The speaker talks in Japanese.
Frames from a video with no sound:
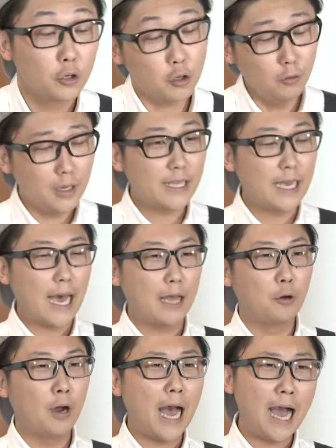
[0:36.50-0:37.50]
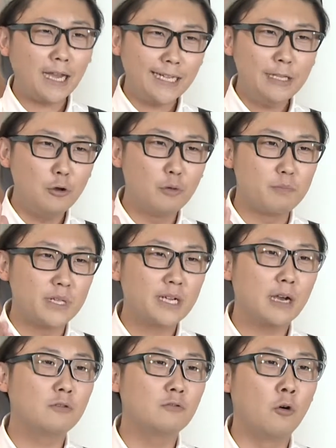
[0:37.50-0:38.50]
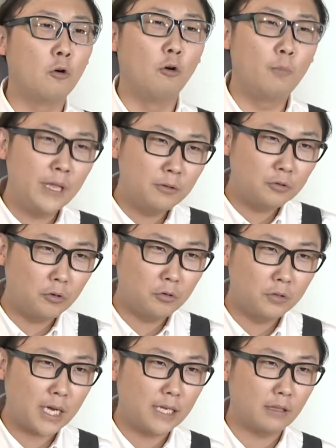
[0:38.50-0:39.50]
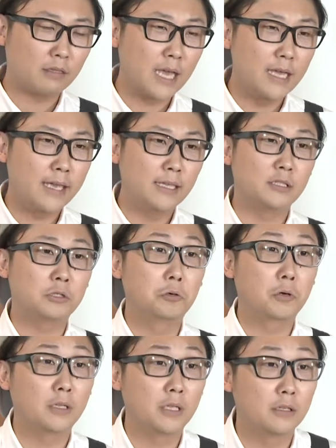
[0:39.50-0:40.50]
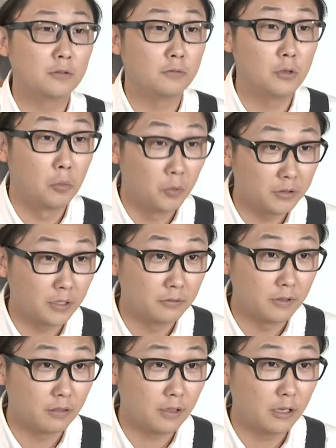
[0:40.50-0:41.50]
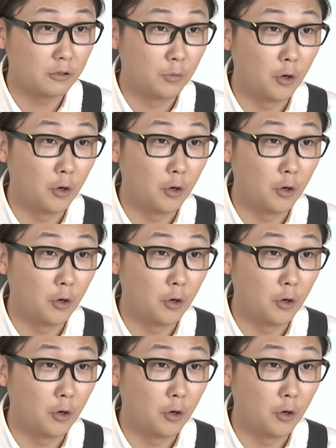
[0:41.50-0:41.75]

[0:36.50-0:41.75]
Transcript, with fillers: 今日はねあの秋の味覚をお弁当の中で再現しようかなというふうに思ってるんですけれど